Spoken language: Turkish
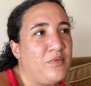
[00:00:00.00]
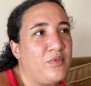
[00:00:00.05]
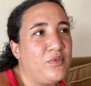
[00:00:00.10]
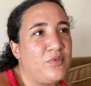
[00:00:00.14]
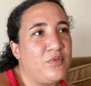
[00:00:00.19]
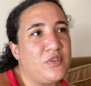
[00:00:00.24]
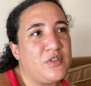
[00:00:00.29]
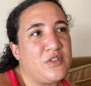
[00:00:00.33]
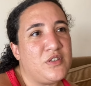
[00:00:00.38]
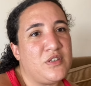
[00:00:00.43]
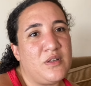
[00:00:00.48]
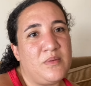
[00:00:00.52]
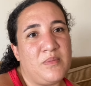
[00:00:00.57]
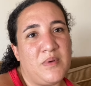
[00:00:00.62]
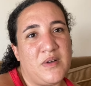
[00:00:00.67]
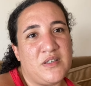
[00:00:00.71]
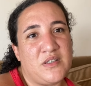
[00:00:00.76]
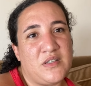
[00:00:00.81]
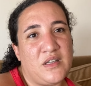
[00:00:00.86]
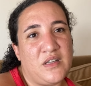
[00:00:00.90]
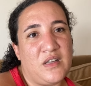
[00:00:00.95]
Onun dışında
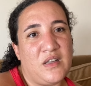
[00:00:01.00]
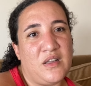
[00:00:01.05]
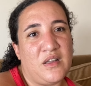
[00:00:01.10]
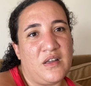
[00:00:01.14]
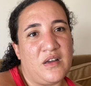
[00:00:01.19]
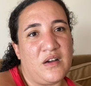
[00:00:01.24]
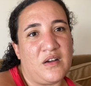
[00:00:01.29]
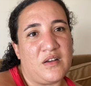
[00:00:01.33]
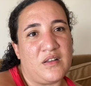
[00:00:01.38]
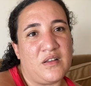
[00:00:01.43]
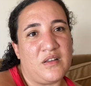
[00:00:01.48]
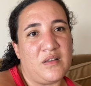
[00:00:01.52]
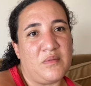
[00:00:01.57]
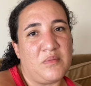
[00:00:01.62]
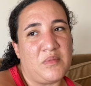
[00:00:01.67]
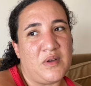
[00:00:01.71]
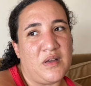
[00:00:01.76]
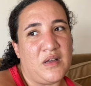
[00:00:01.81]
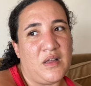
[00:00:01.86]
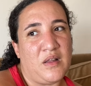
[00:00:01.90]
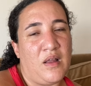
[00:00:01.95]
başka ne
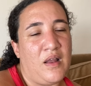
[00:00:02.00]
aklıma